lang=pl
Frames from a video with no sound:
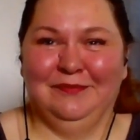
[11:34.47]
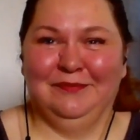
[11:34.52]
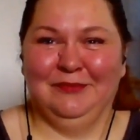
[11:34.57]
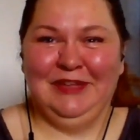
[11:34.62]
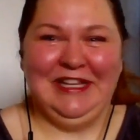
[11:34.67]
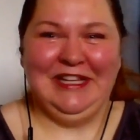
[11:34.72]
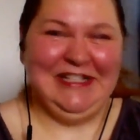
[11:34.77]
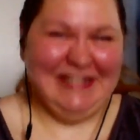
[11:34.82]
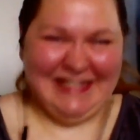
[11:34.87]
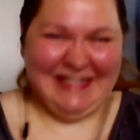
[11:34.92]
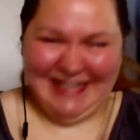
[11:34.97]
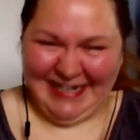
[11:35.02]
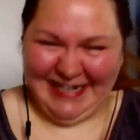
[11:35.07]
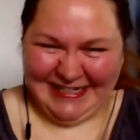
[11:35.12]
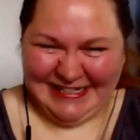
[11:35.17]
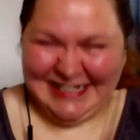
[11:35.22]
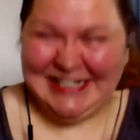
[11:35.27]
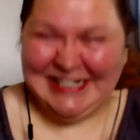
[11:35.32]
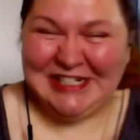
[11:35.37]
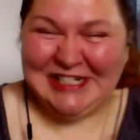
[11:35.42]
nie chcę
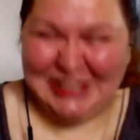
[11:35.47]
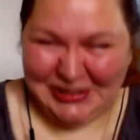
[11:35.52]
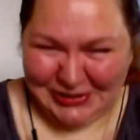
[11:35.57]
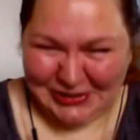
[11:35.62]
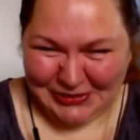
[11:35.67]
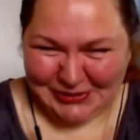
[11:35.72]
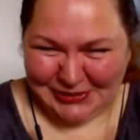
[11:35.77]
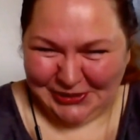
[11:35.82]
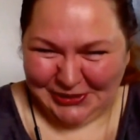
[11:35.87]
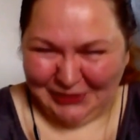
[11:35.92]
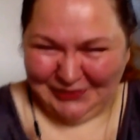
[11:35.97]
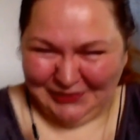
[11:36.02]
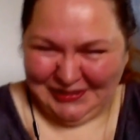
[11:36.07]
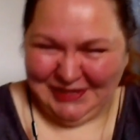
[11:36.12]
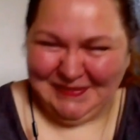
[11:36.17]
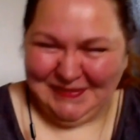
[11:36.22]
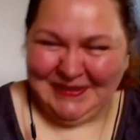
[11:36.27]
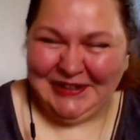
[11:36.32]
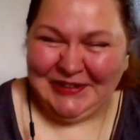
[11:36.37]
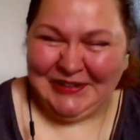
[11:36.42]
zdradzać szczegółów,
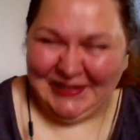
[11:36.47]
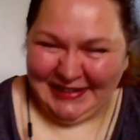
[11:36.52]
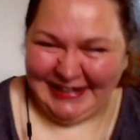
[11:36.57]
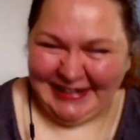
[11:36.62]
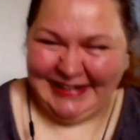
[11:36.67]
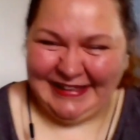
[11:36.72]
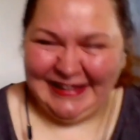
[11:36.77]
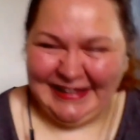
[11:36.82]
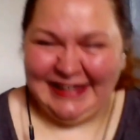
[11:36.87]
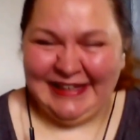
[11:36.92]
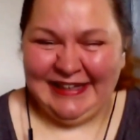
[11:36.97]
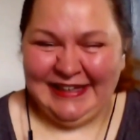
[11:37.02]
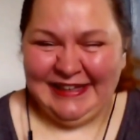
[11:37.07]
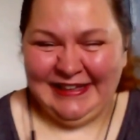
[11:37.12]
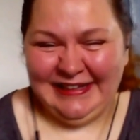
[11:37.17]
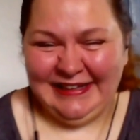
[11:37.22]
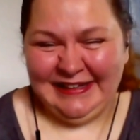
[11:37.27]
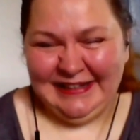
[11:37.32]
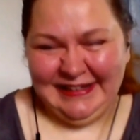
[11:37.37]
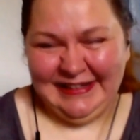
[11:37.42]
żeby konkretnie
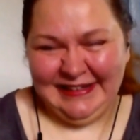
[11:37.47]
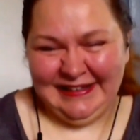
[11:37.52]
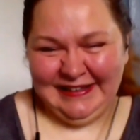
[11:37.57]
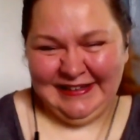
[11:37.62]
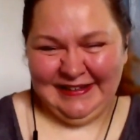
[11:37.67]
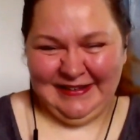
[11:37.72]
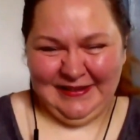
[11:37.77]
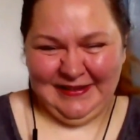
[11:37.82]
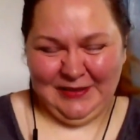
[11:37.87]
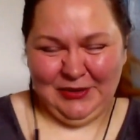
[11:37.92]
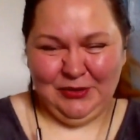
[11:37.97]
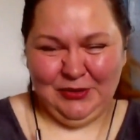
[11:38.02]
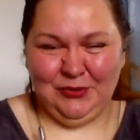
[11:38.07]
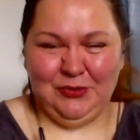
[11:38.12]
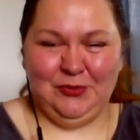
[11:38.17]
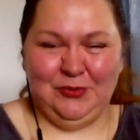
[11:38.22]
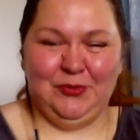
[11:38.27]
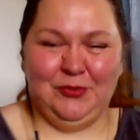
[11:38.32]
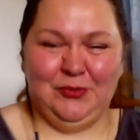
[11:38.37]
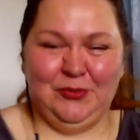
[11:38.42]
y, y,
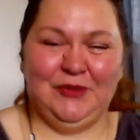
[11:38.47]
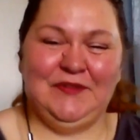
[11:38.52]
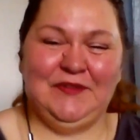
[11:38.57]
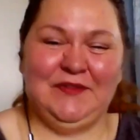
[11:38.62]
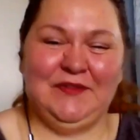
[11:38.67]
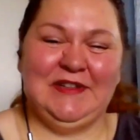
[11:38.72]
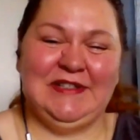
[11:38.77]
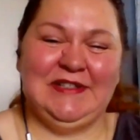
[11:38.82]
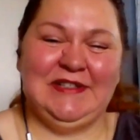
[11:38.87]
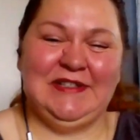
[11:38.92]
powiedzieć,